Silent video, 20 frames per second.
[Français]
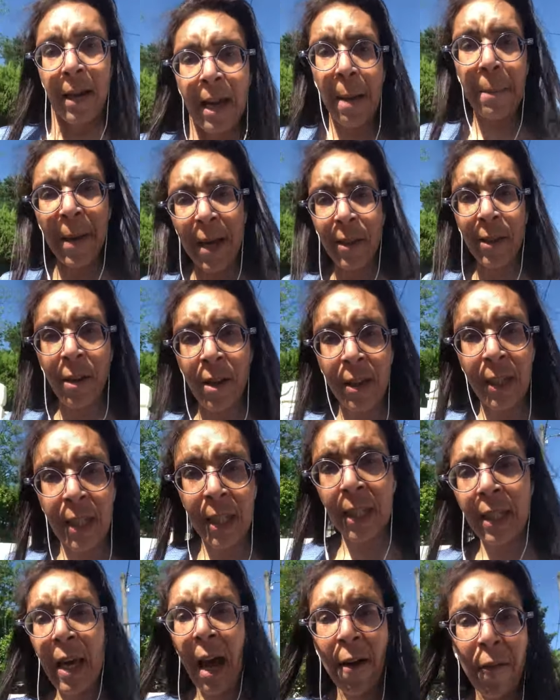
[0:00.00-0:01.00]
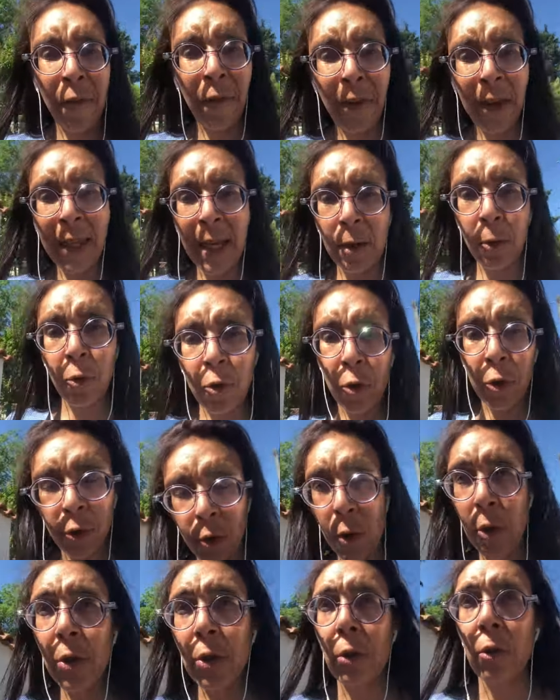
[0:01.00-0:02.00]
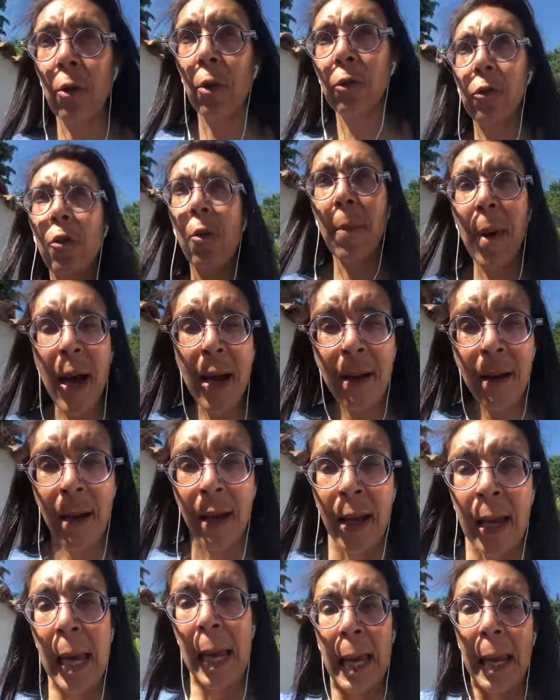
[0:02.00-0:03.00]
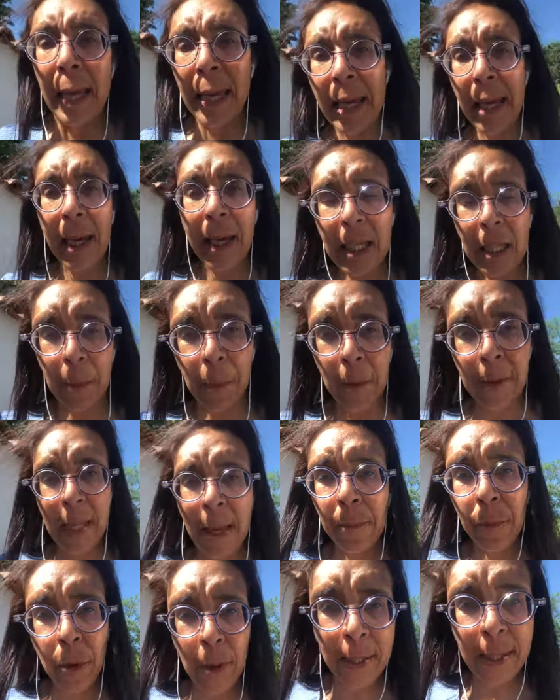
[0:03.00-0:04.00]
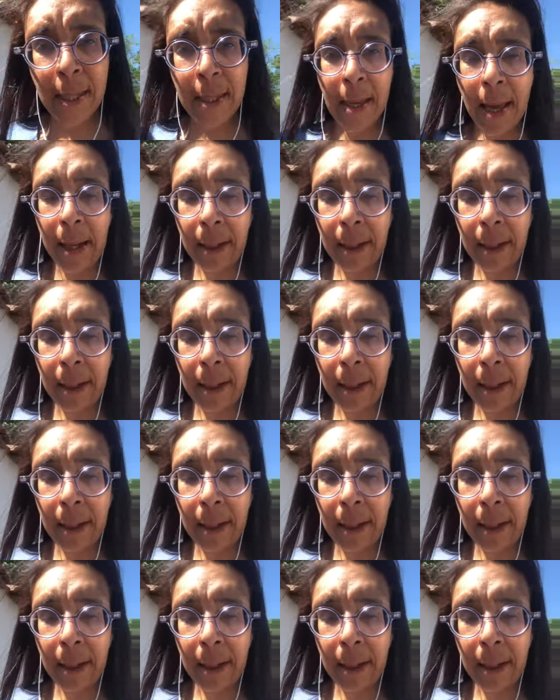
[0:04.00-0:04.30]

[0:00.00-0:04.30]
La personne qui a fait quelque chose de mal est responsable de ses